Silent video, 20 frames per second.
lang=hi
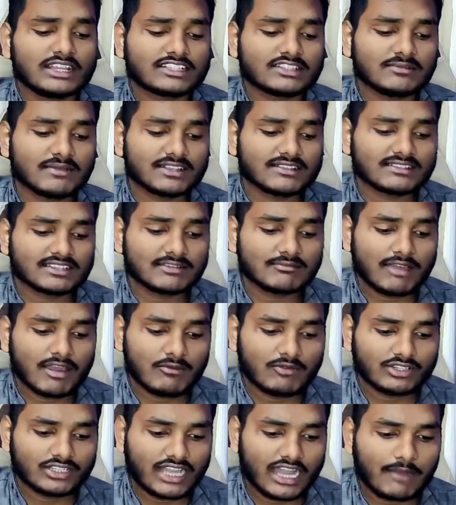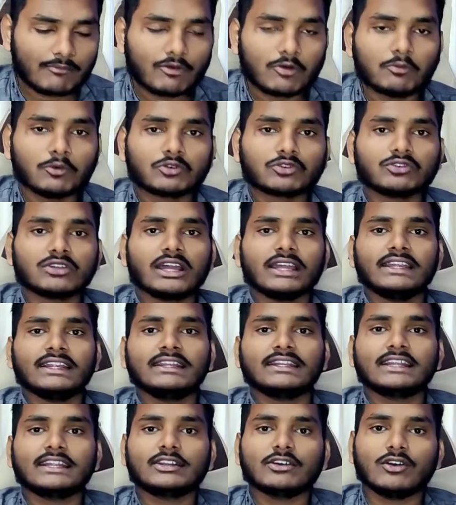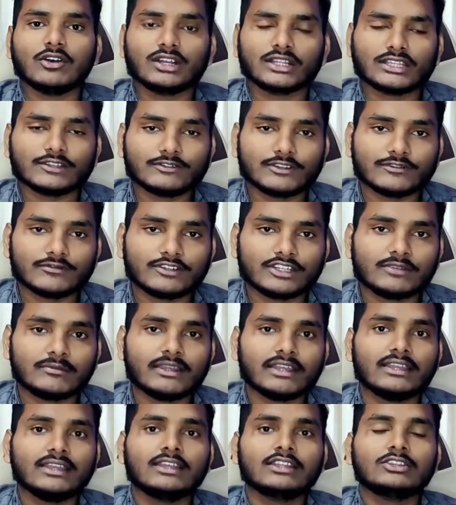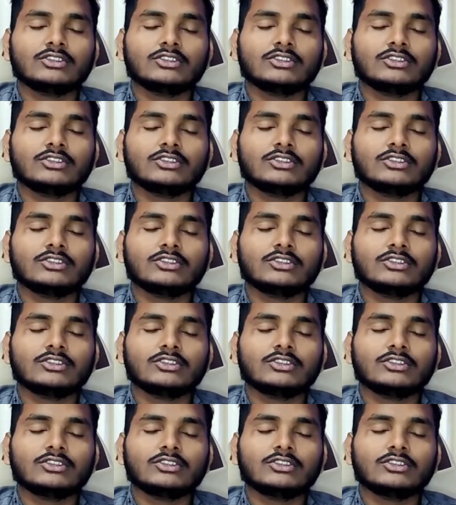एसएमएस की मेमोरी आपको मोटरोला ए और ए में